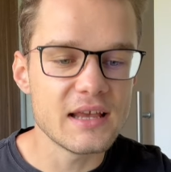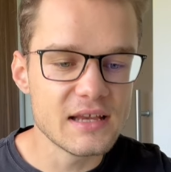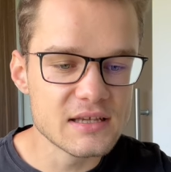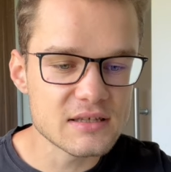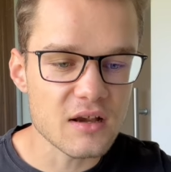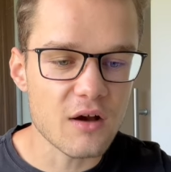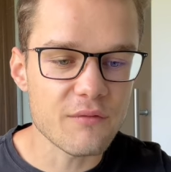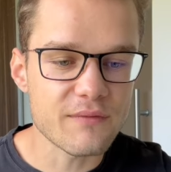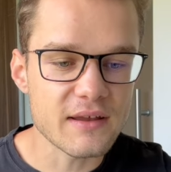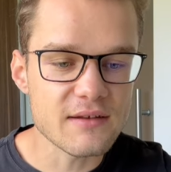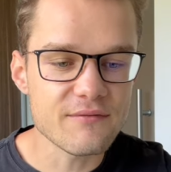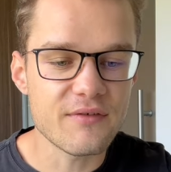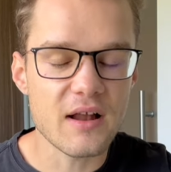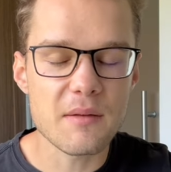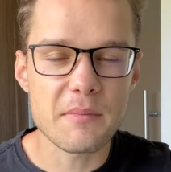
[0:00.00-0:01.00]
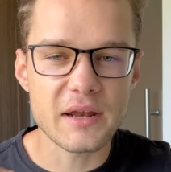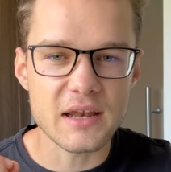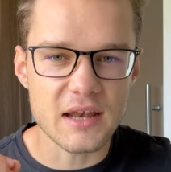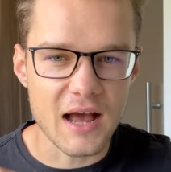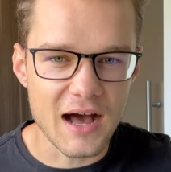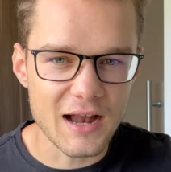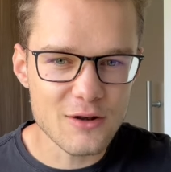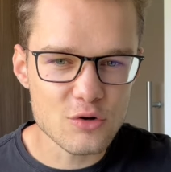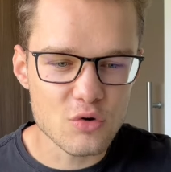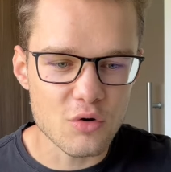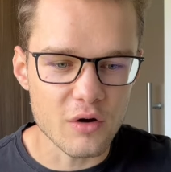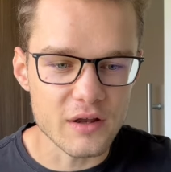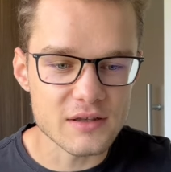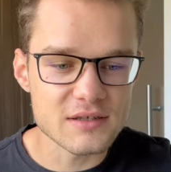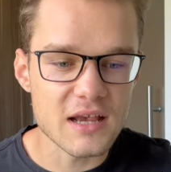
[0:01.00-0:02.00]
ist auf jeden Fall bei den
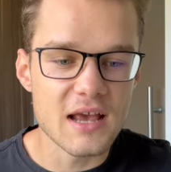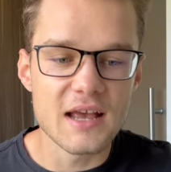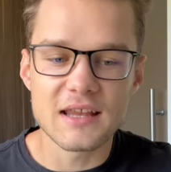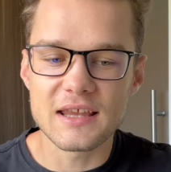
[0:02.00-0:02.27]
Altcoins,